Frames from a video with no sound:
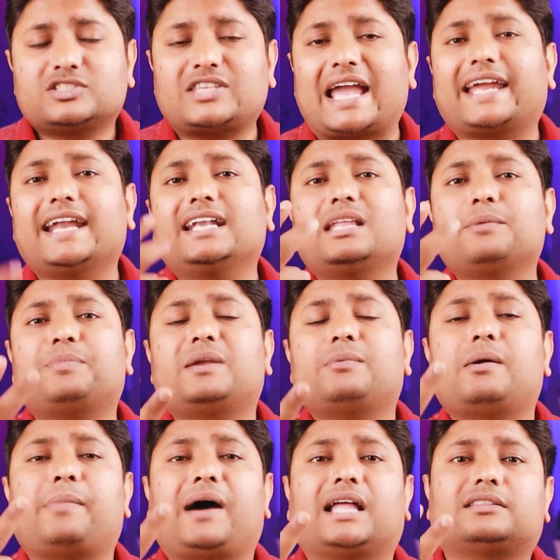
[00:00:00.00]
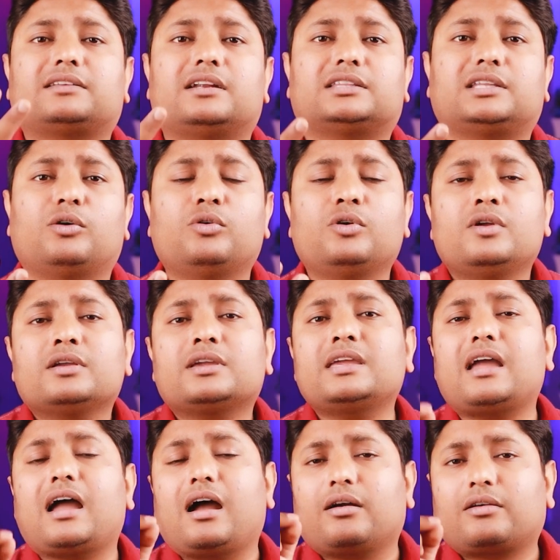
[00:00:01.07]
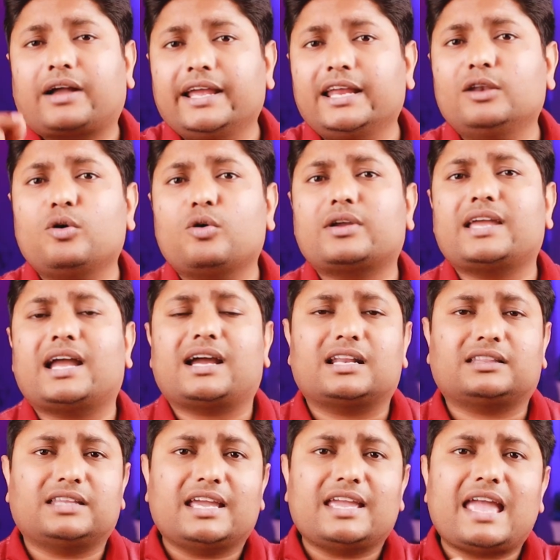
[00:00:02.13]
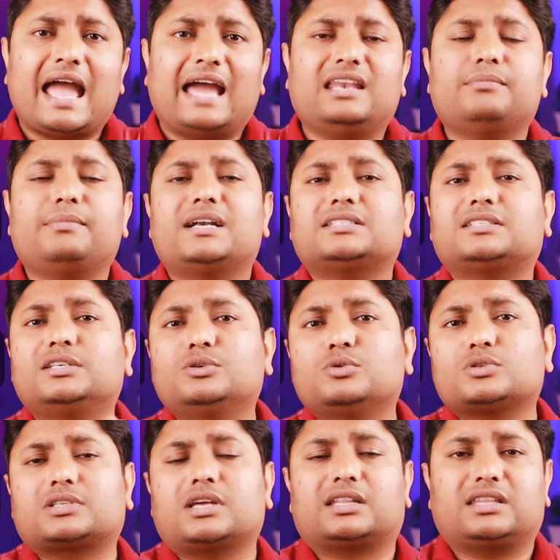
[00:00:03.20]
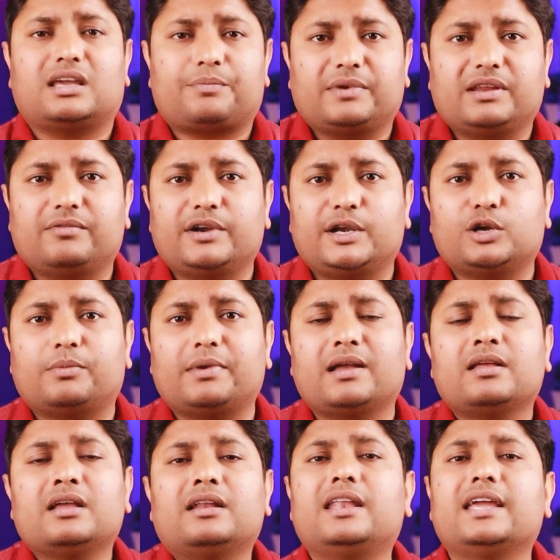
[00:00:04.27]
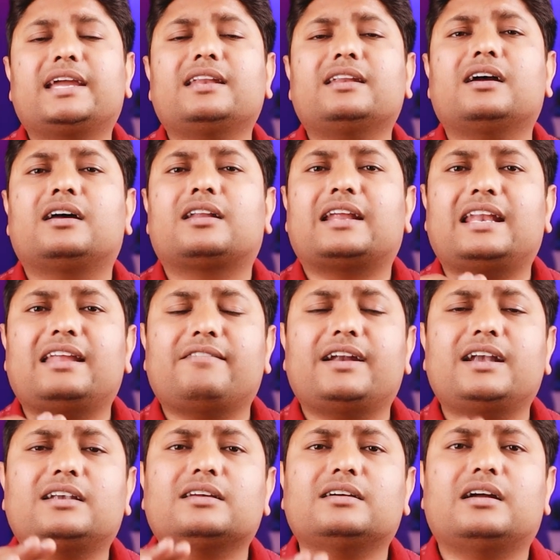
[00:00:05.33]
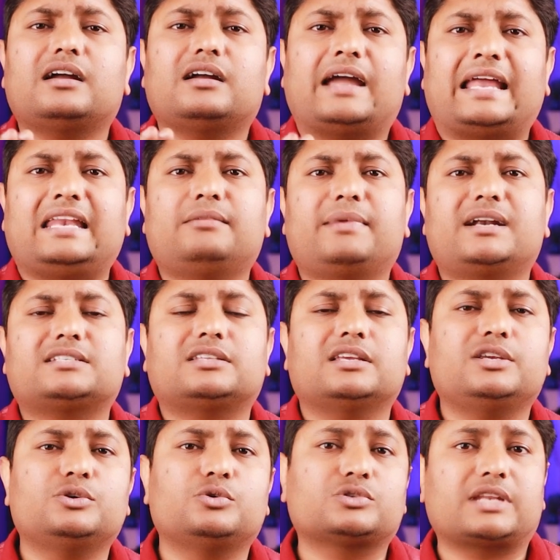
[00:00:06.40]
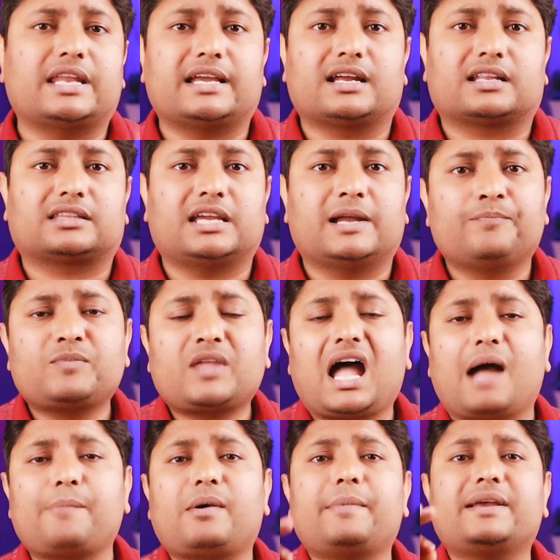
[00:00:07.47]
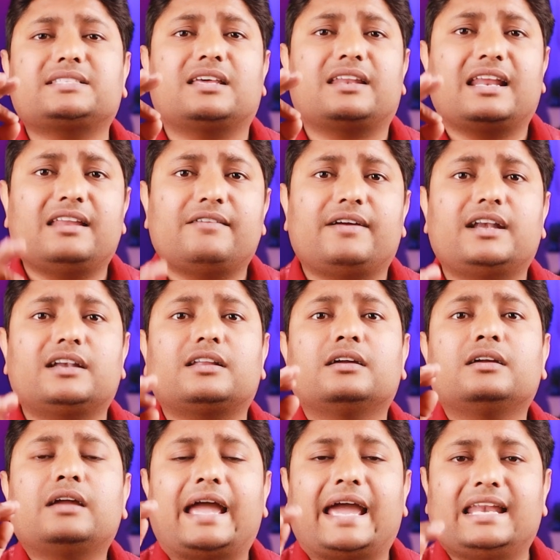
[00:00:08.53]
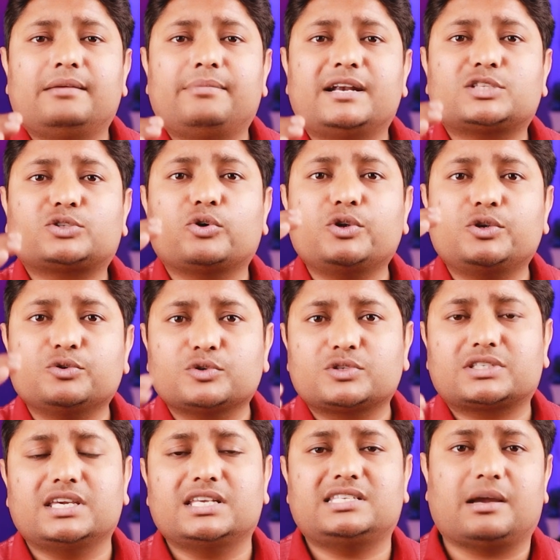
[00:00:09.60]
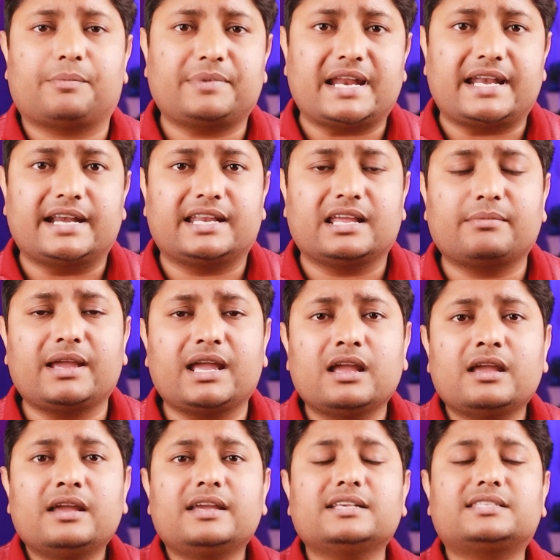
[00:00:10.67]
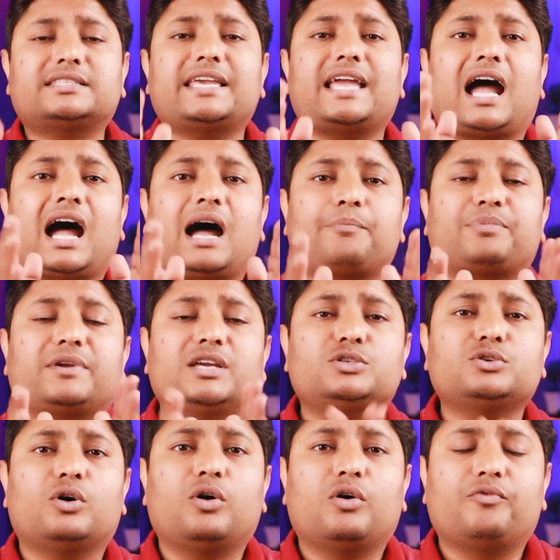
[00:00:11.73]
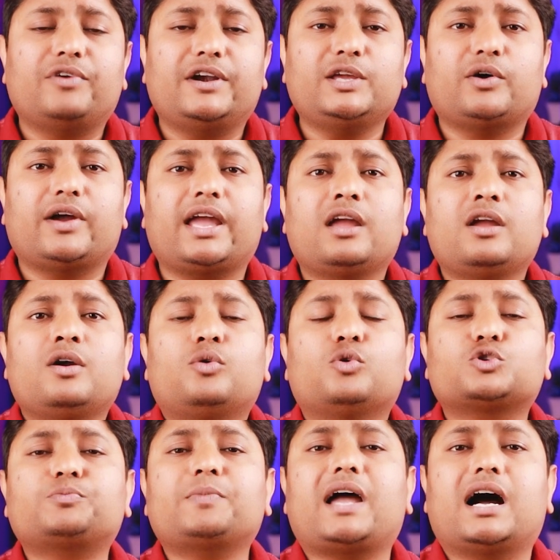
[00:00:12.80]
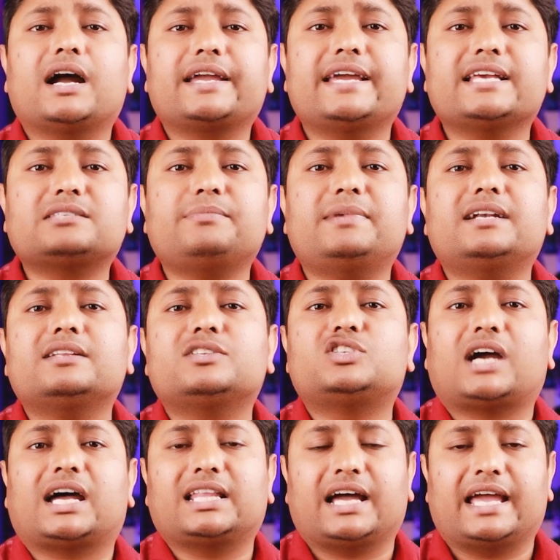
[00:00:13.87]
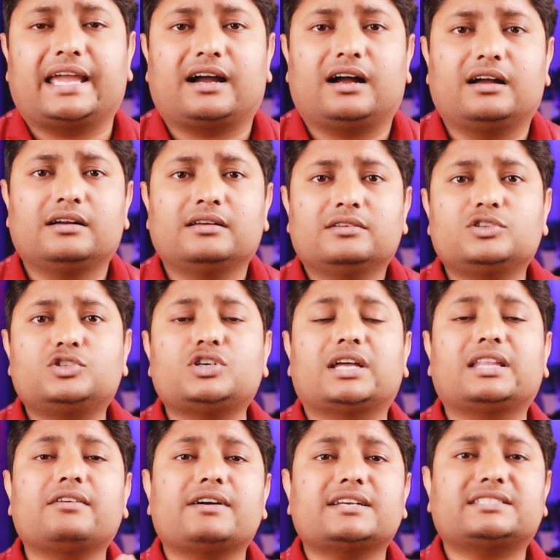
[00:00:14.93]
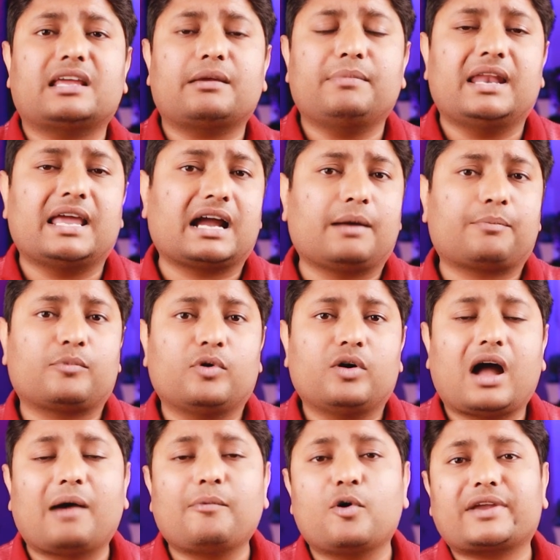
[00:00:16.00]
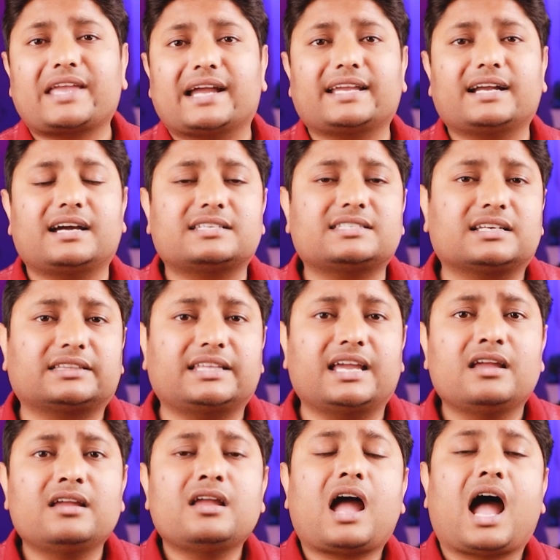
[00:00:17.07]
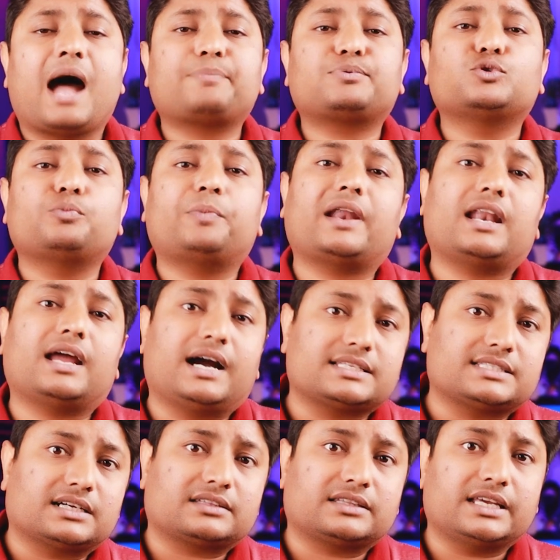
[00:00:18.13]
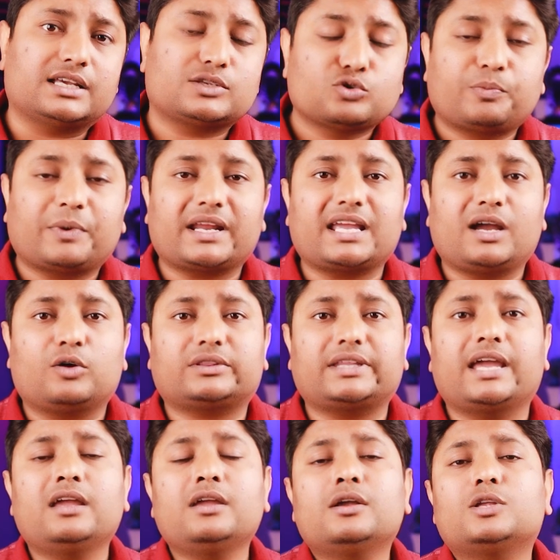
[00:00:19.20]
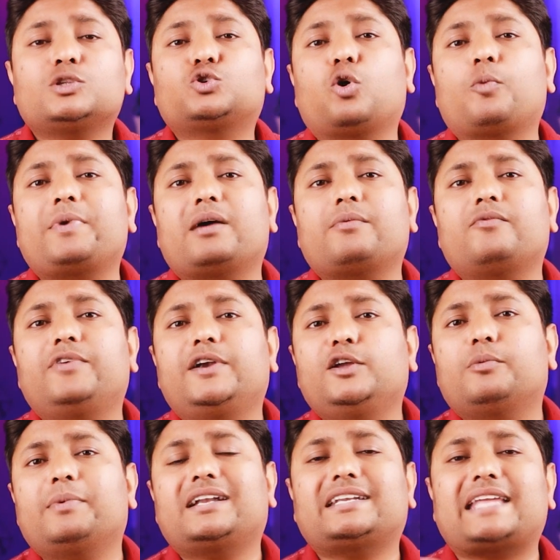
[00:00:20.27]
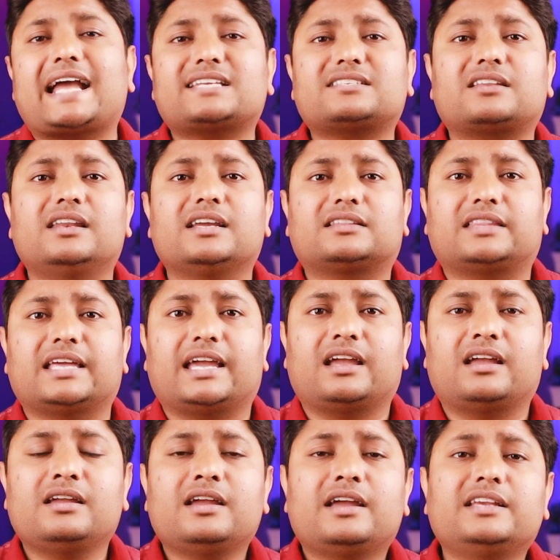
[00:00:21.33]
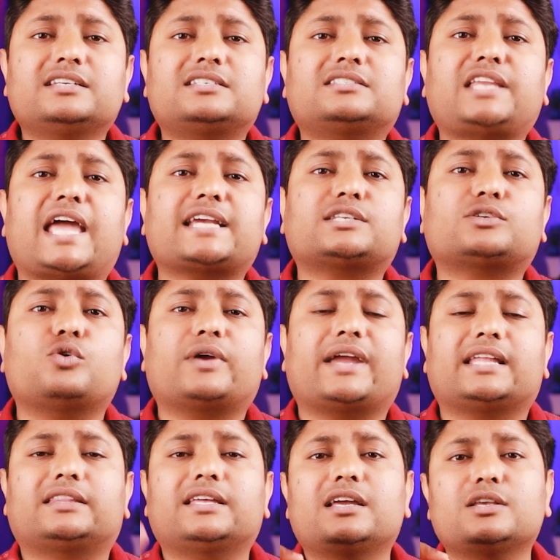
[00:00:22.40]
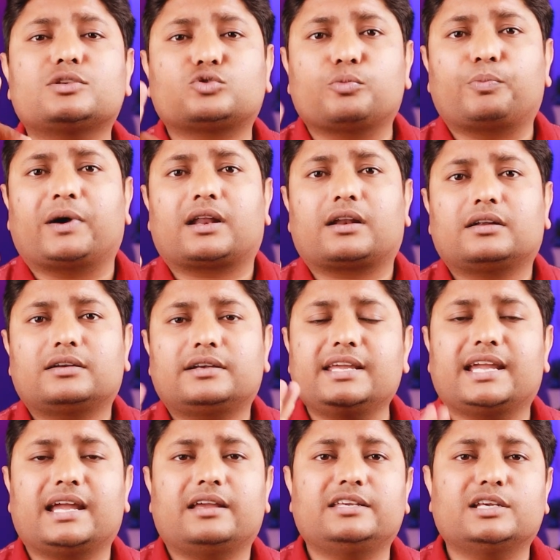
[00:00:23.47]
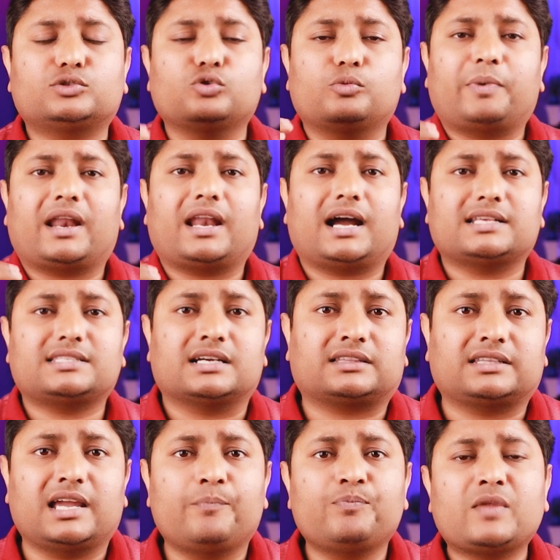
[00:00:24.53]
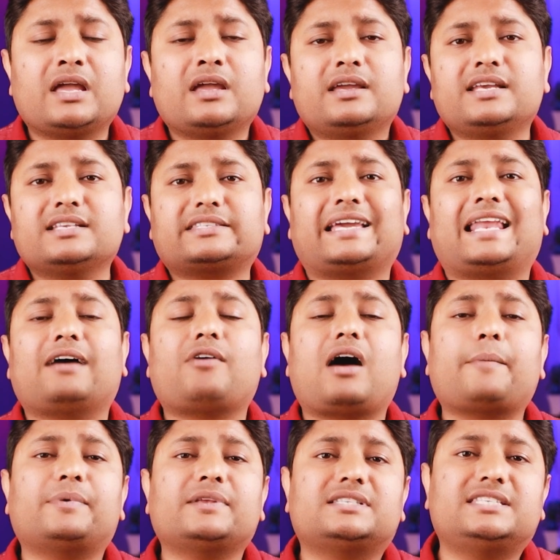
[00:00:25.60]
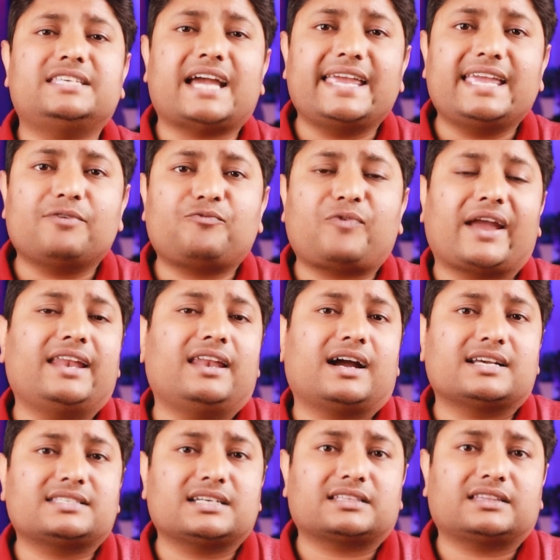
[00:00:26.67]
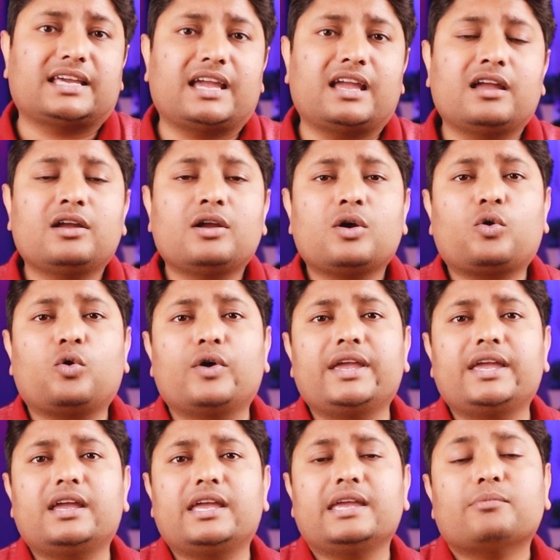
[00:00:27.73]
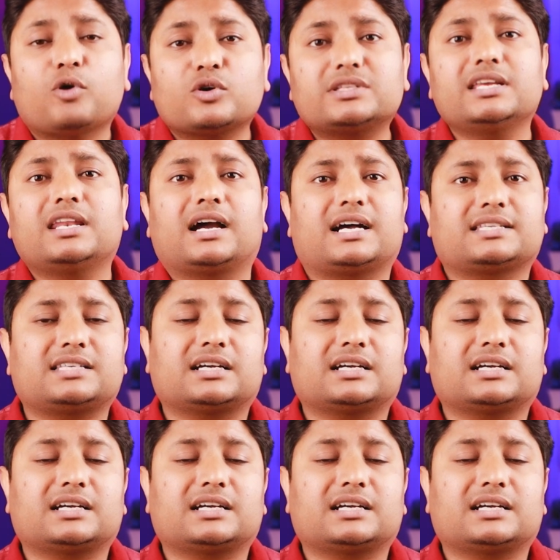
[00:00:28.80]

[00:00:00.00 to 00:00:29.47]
सेकेंड टिप की मैं बात करता हूं कि कई लोग क्या करते हैं कि एलिमेंट्स यूज़ करते हैं अपनी वीडियो में लेकिन रेलिवेंट एलिमेंट्स यूज़ नहीं करते आप हमेशा रेलिवेंट एलिमेंट्स को यूज़ कीजिए अपने एडिटिंग में इससे आपकी जो वीडियो है उसमें एंगेजमेंट ज़्यादा आएगा ज़्यादा वॉच टाइम मिलेगा आपको अब वो क्या क्या कर सकते हैं आप सुपर लगा सकते हैं सुपर क्या होता है जो भी हम वीडियो में टेक्स्ट लिखते हैं इस टेक्स्ट को कहते हैं सुपर ठीक है ये सुपर लगा सकते हैं इसके अलावा आप जी फाइल लगा सकते हैं कोई इमोजी लगा